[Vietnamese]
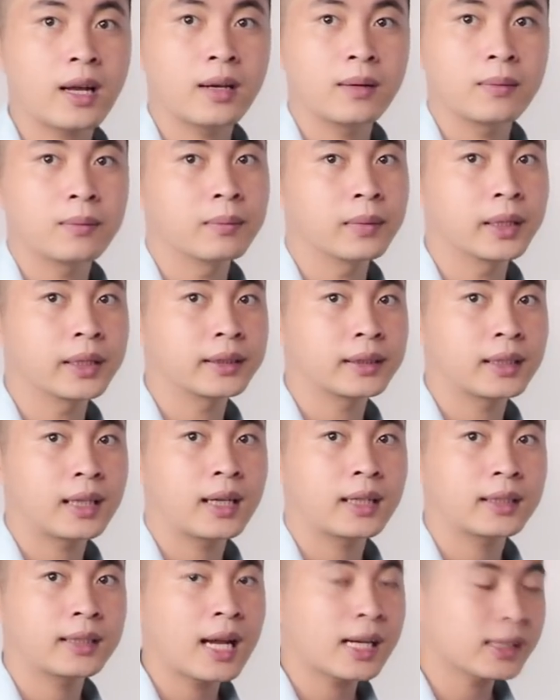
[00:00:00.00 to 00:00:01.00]
ạ mình
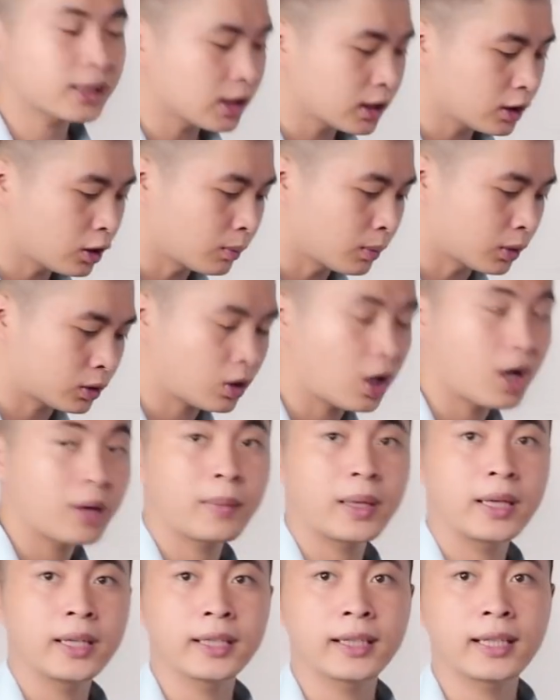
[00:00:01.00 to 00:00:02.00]
à, đang sử dụng một con
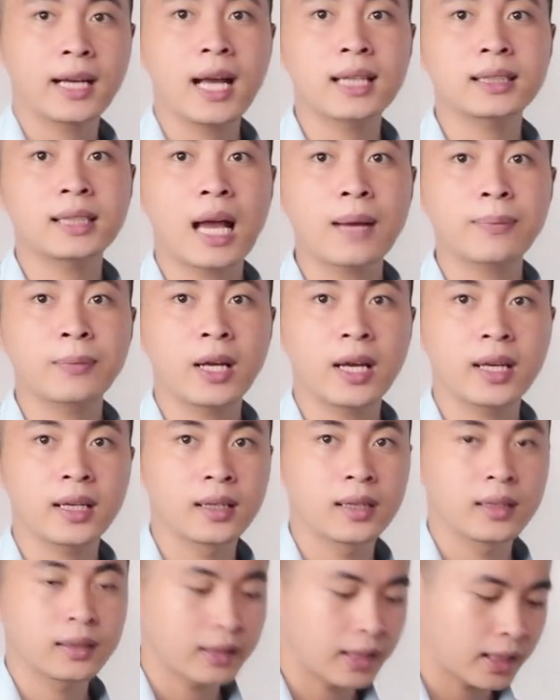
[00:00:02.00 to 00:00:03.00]
màn hình A8 này
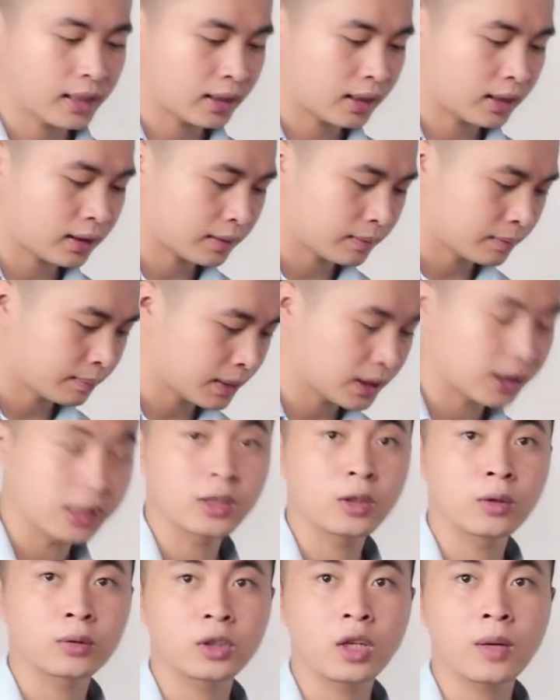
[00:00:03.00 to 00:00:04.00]
để à, mình
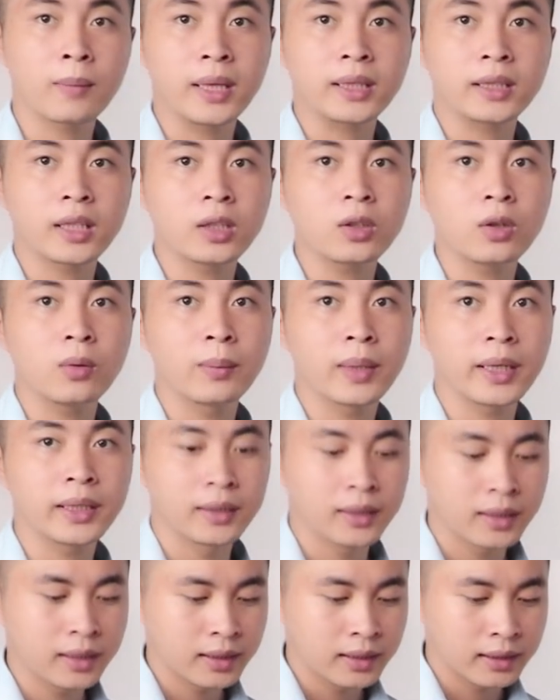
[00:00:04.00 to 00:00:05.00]
sử dụng cho máy tính của mình
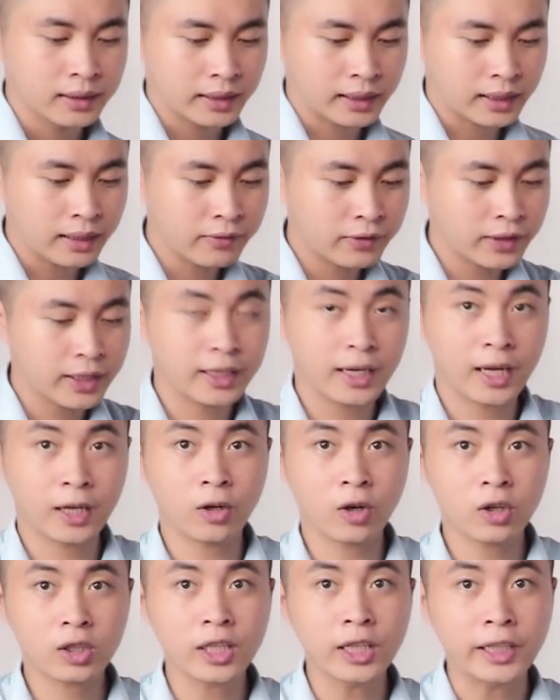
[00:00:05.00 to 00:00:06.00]
thì cái viền này
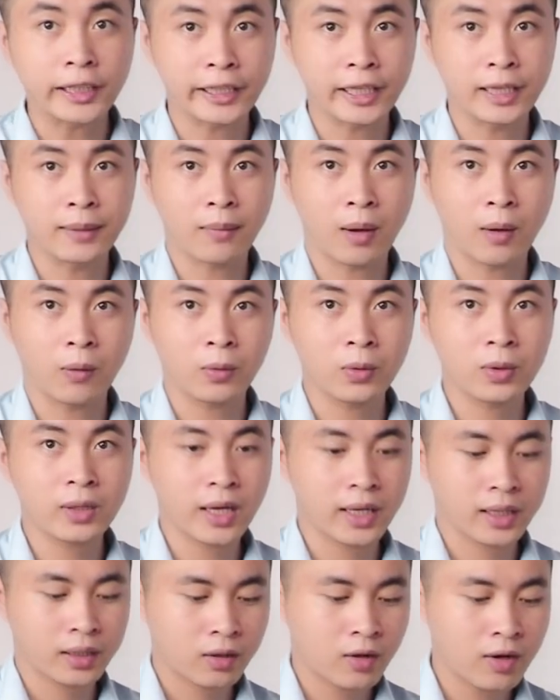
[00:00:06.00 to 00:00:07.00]
nó cực kỳ mỏng luôn
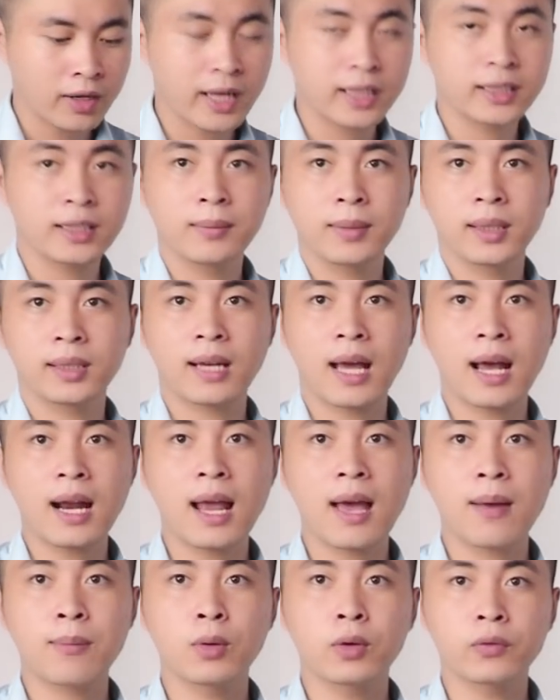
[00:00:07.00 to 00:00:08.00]
này con này thì mình đã
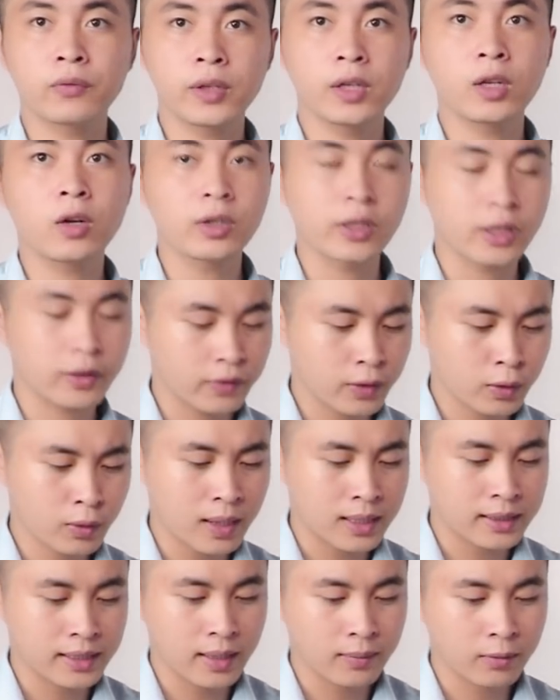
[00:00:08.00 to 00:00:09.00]
làm một video review các
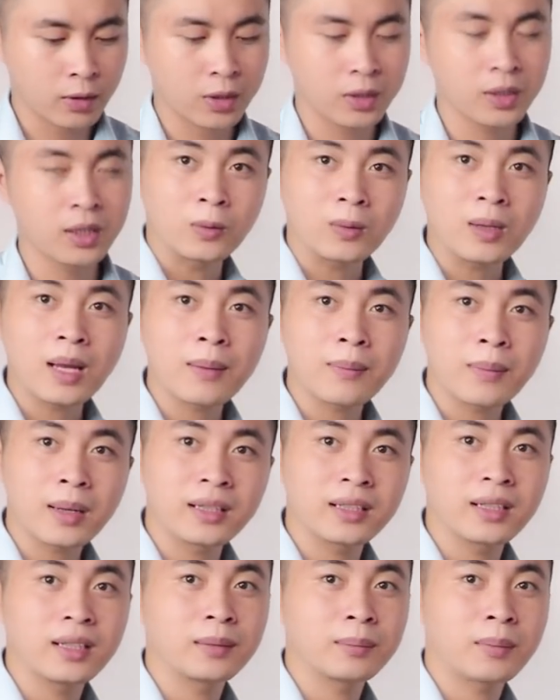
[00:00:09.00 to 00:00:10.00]
bạn xem rồi đúng là
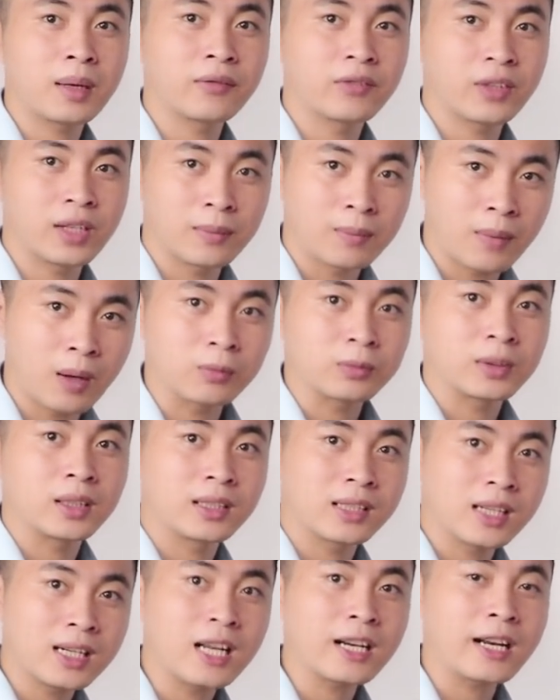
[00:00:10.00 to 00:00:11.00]
màn hình mà viền mỏng thì
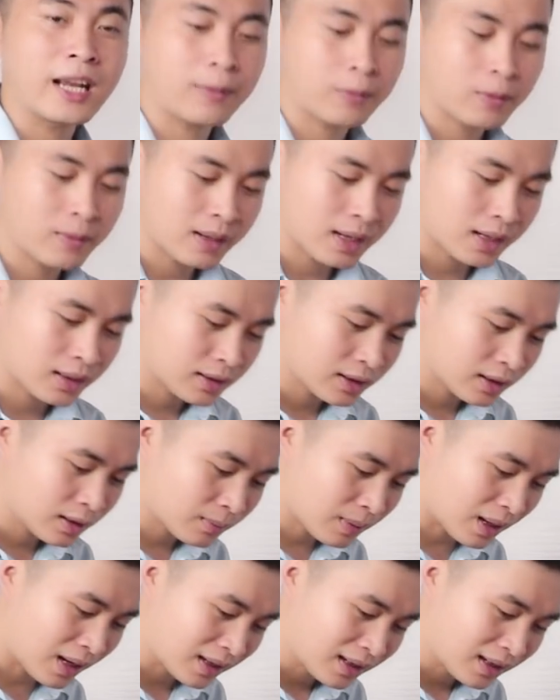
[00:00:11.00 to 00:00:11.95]
rất là đẹp các bạn ạ nhưng mà